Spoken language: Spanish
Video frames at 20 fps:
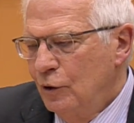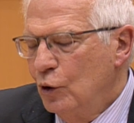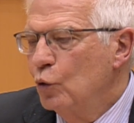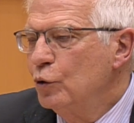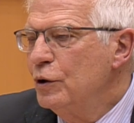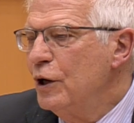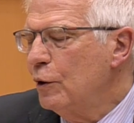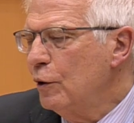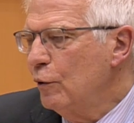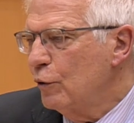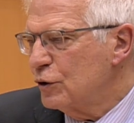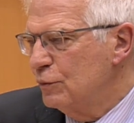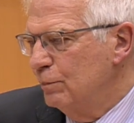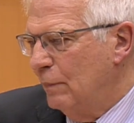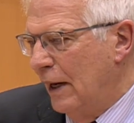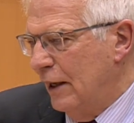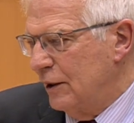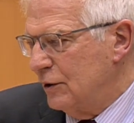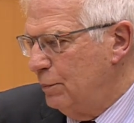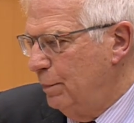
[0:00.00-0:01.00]
de unirnos
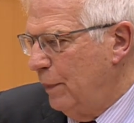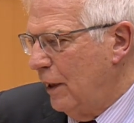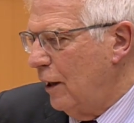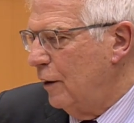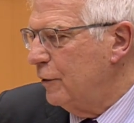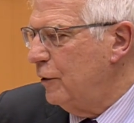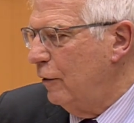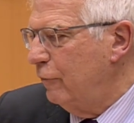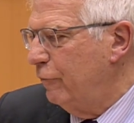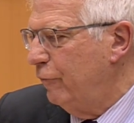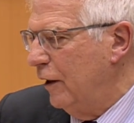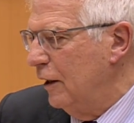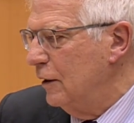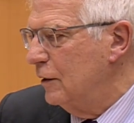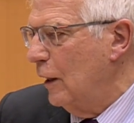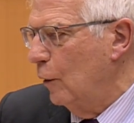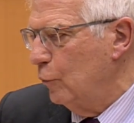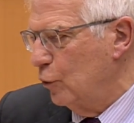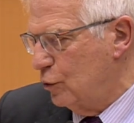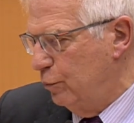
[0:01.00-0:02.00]
más para hacer
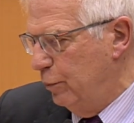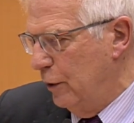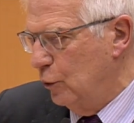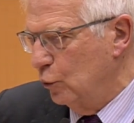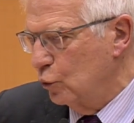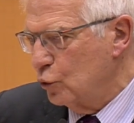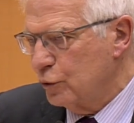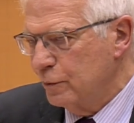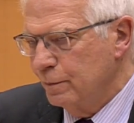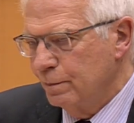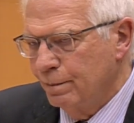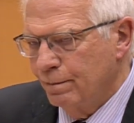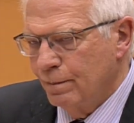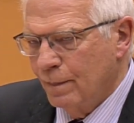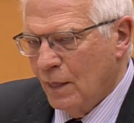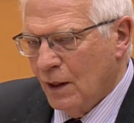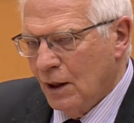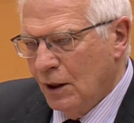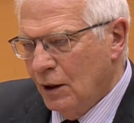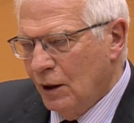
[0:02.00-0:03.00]
frente a los virus.
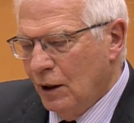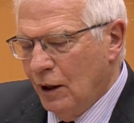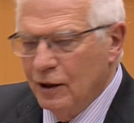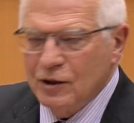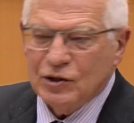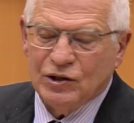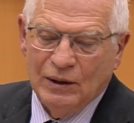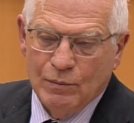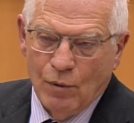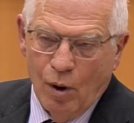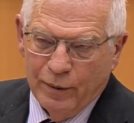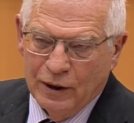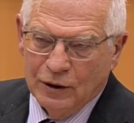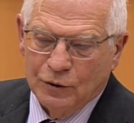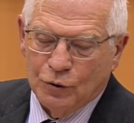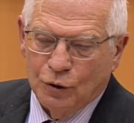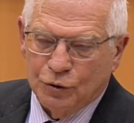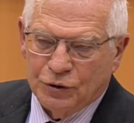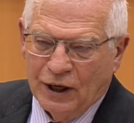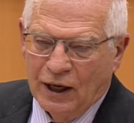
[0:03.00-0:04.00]
Este
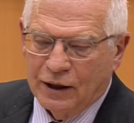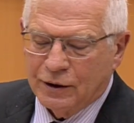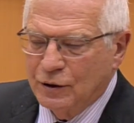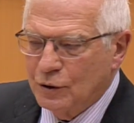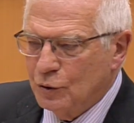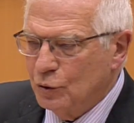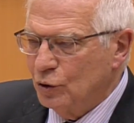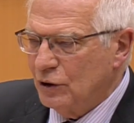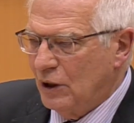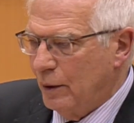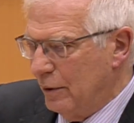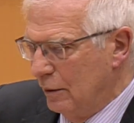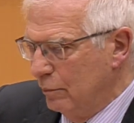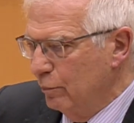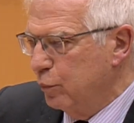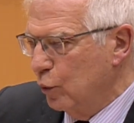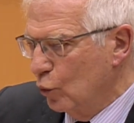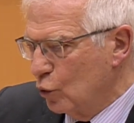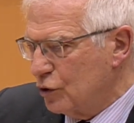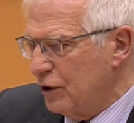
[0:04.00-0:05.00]
momento trágico debe
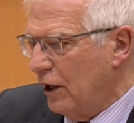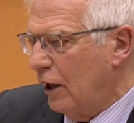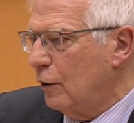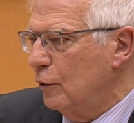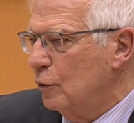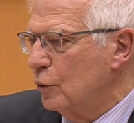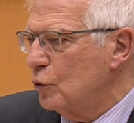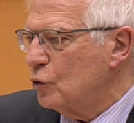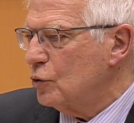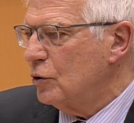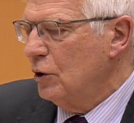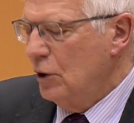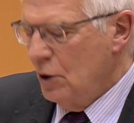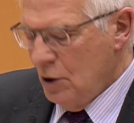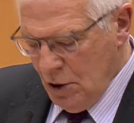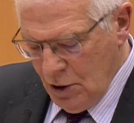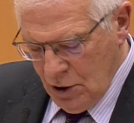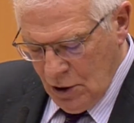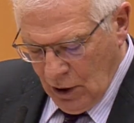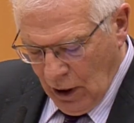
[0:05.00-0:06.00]
impulsarnos
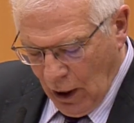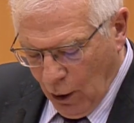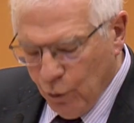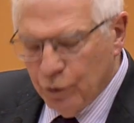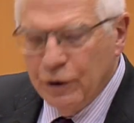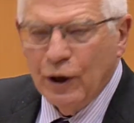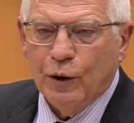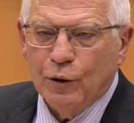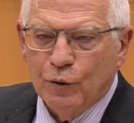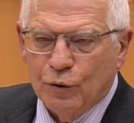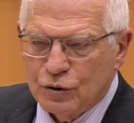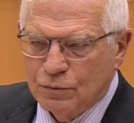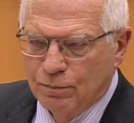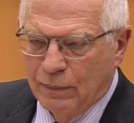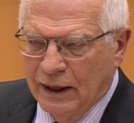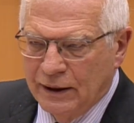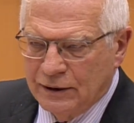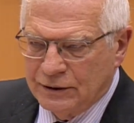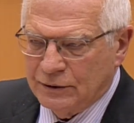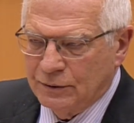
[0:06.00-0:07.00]
a unirnos
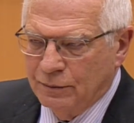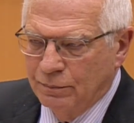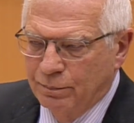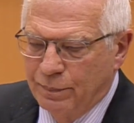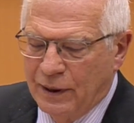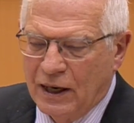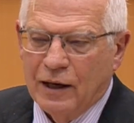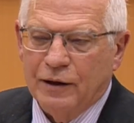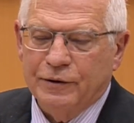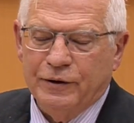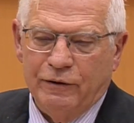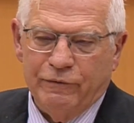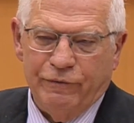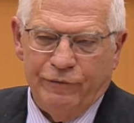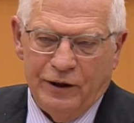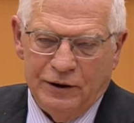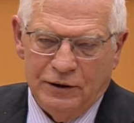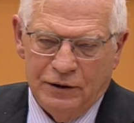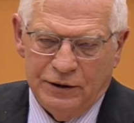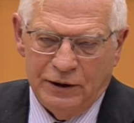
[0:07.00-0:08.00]
más para hacer
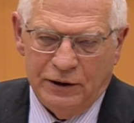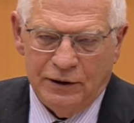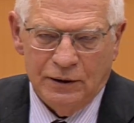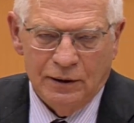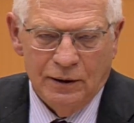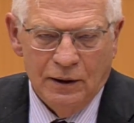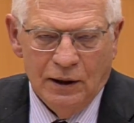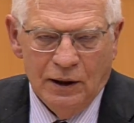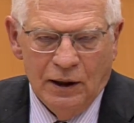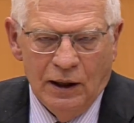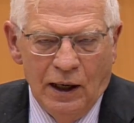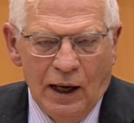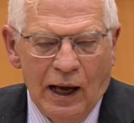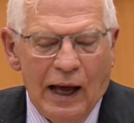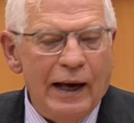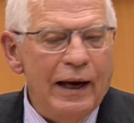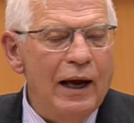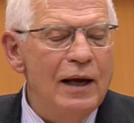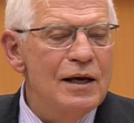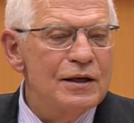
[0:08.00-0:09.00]
frente
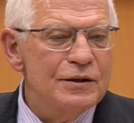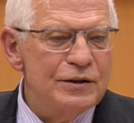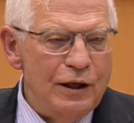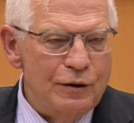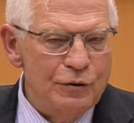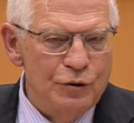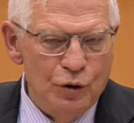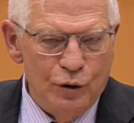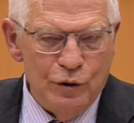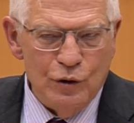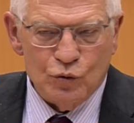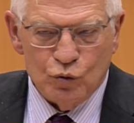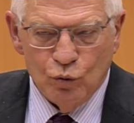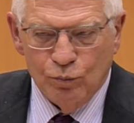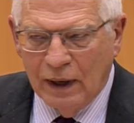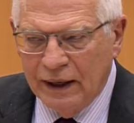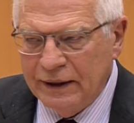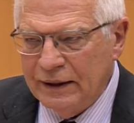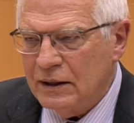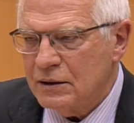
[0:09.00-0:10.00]
a aquellas acciones
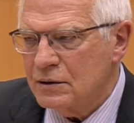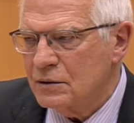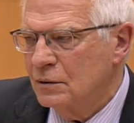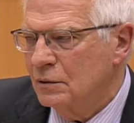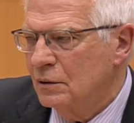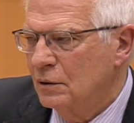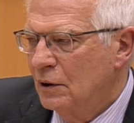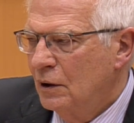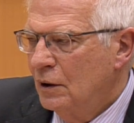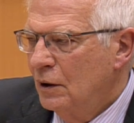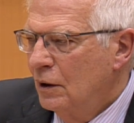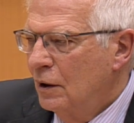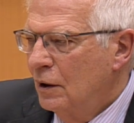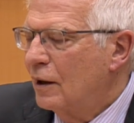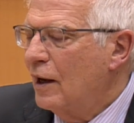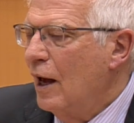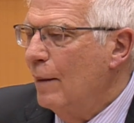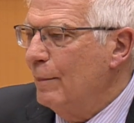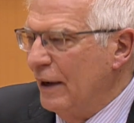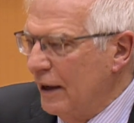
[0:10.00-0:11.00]
humanas
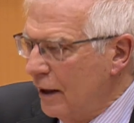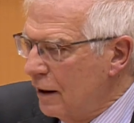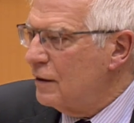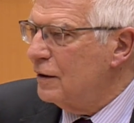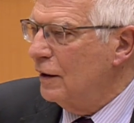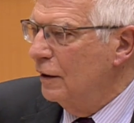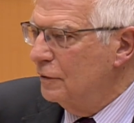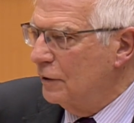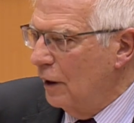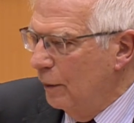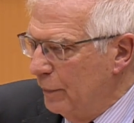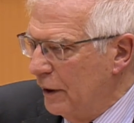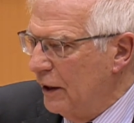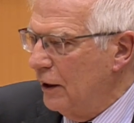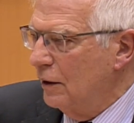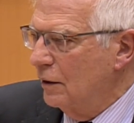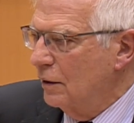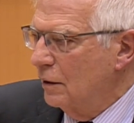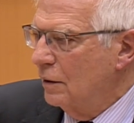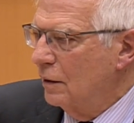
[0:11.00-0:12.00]
que amenazan
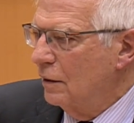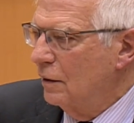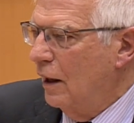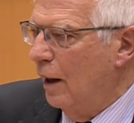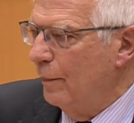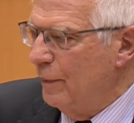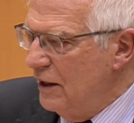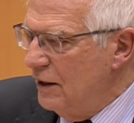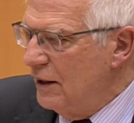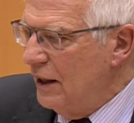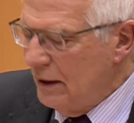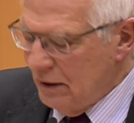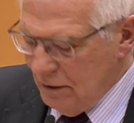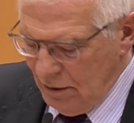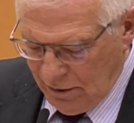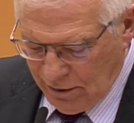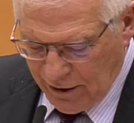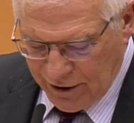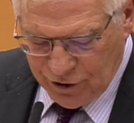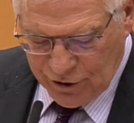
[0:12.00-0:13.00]
también la
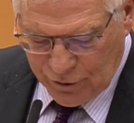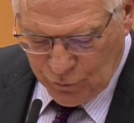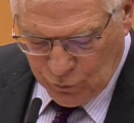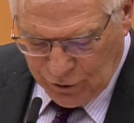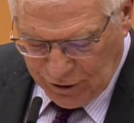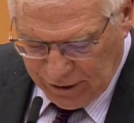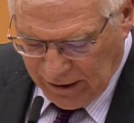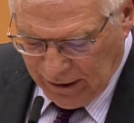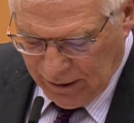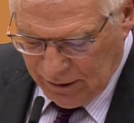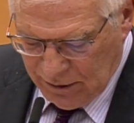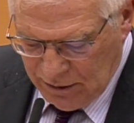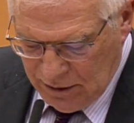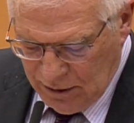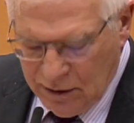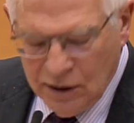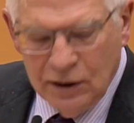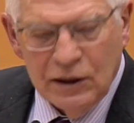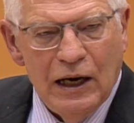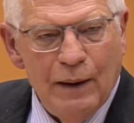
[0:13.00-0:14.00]
vida, la seguridad
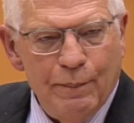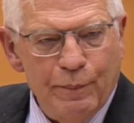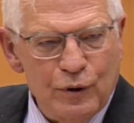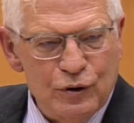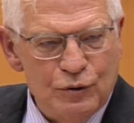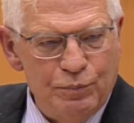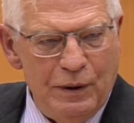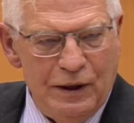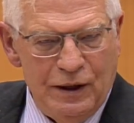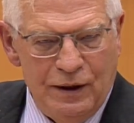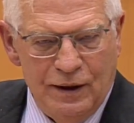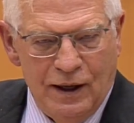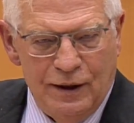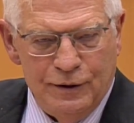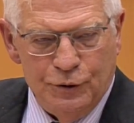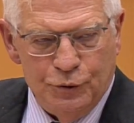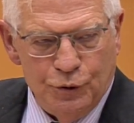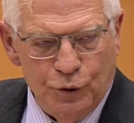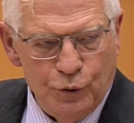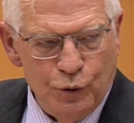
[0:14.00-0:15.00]
y la
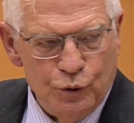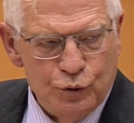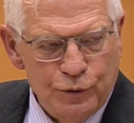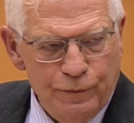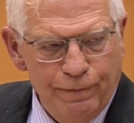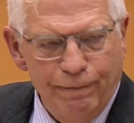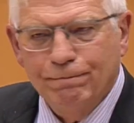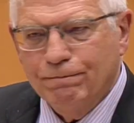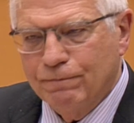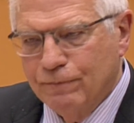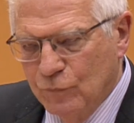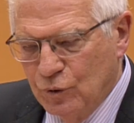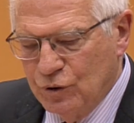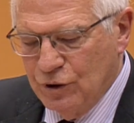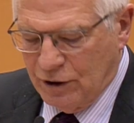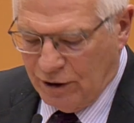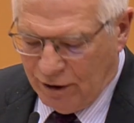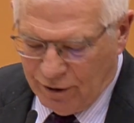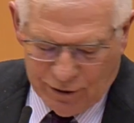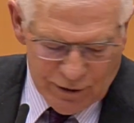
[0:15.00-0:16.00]
prosperidad de todos.
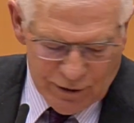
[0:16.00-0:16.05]
Muchas